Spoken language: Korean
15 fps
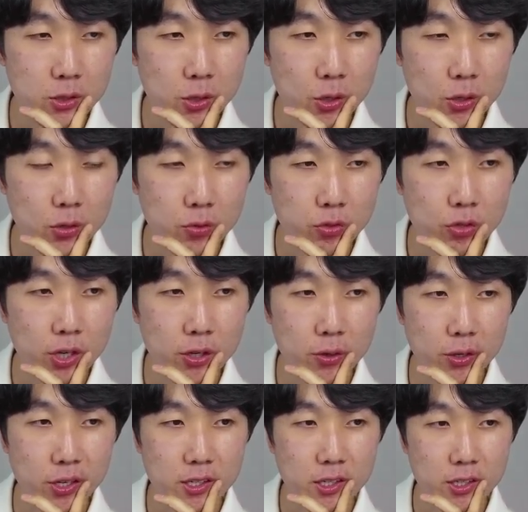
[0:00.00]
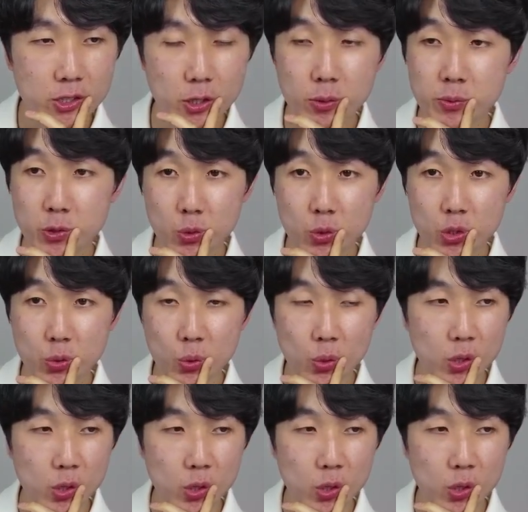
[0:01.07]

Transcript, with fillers: 더 훌륭한 거예요. 접근성도 쉽고.